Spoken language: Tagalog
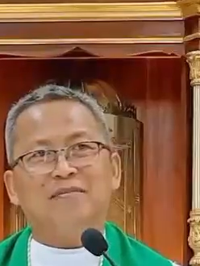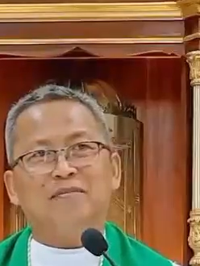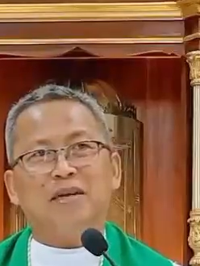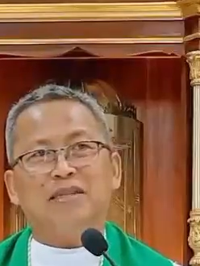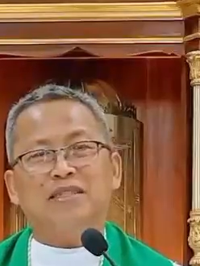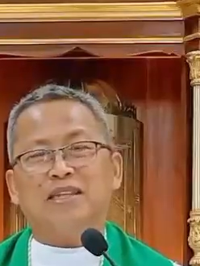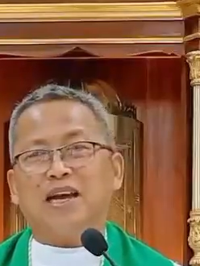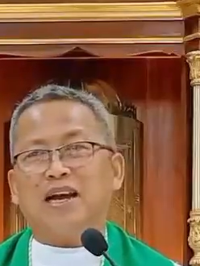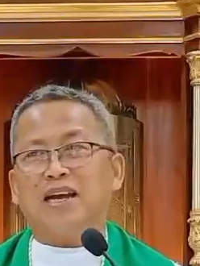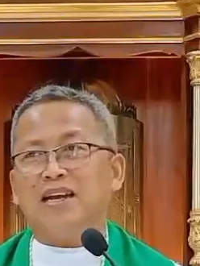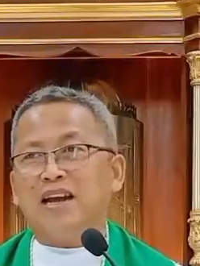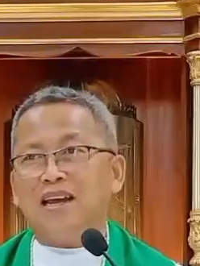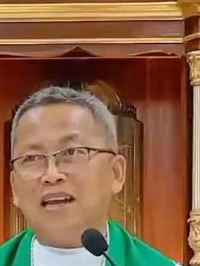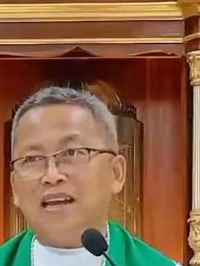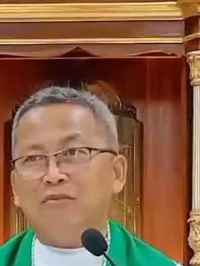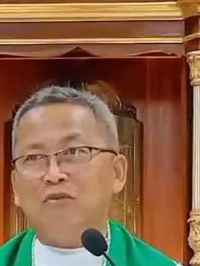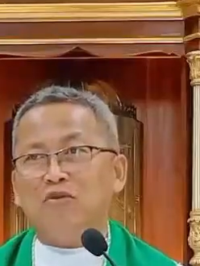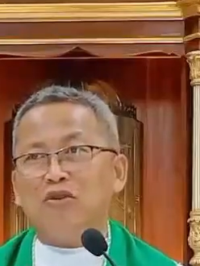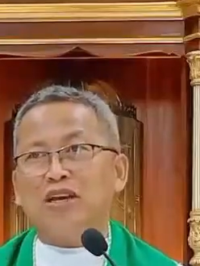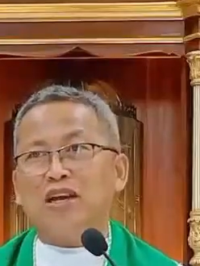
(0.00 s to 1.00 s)
Basta kanang
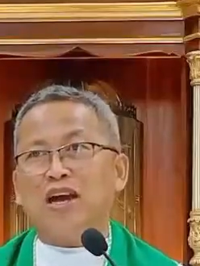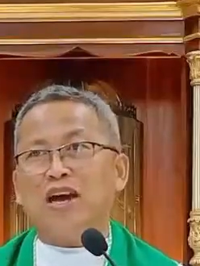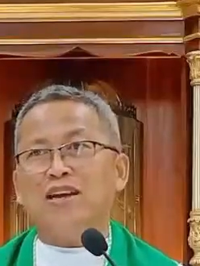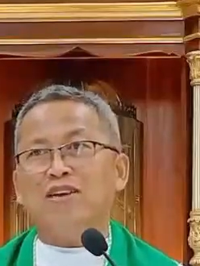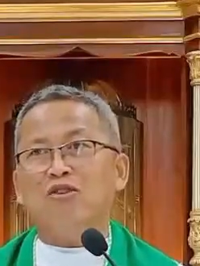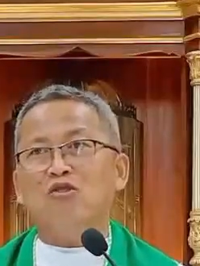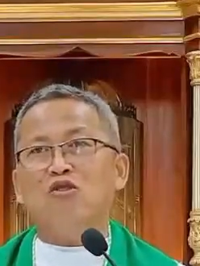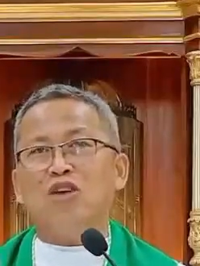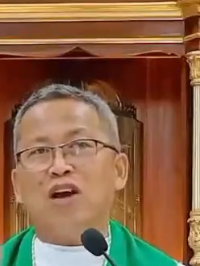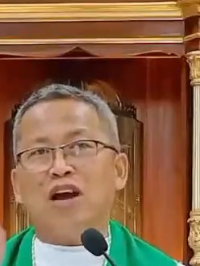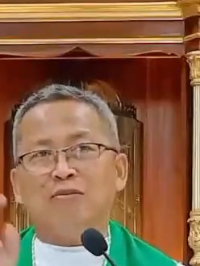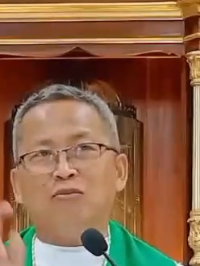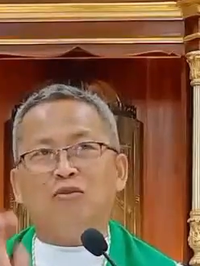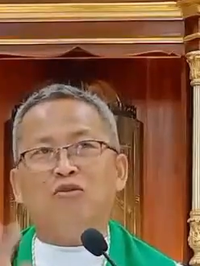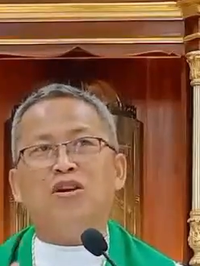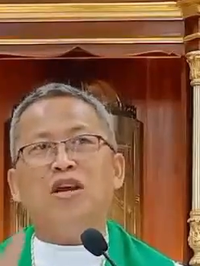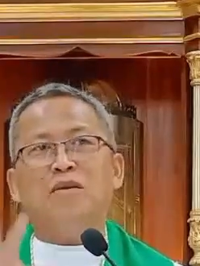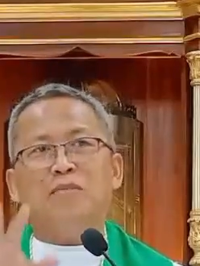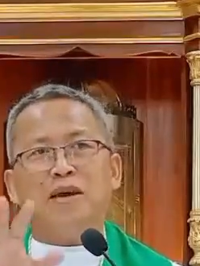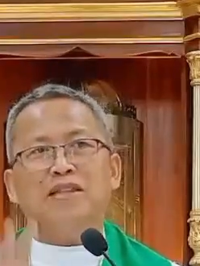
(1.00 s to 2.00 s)
imong ikahadlokan
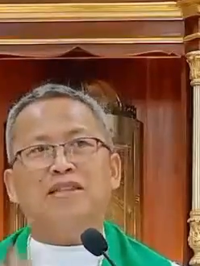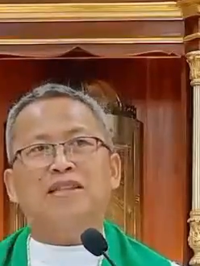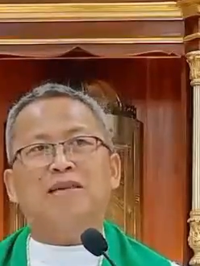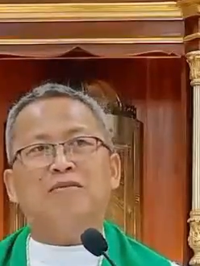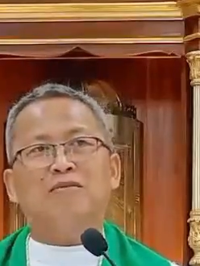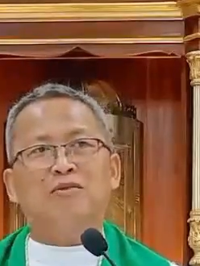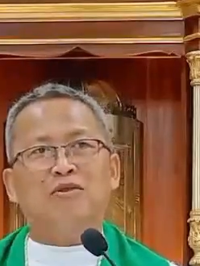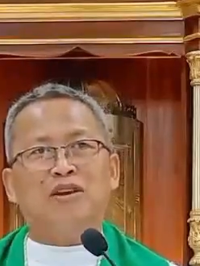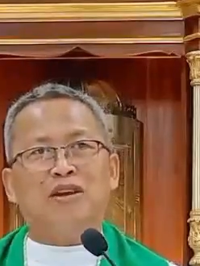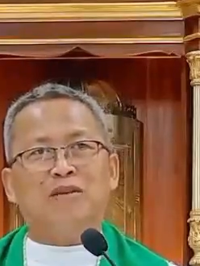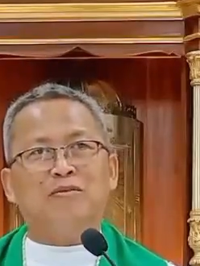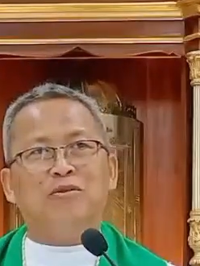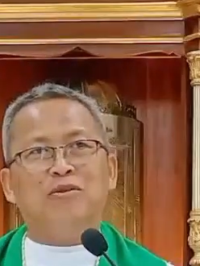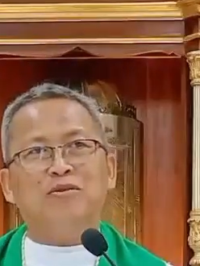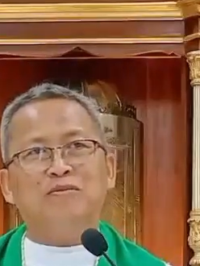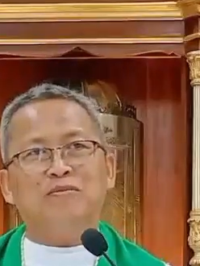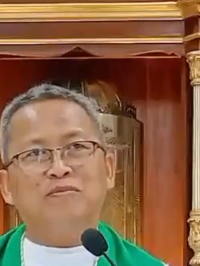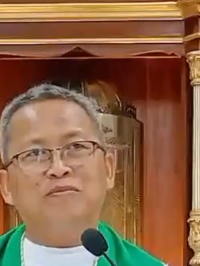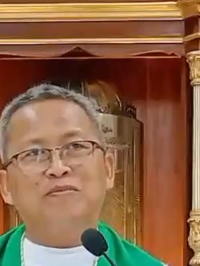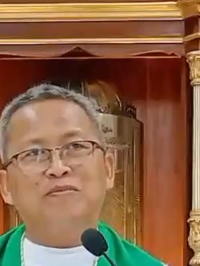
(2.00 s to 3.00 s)
mo na mahitabo nimo.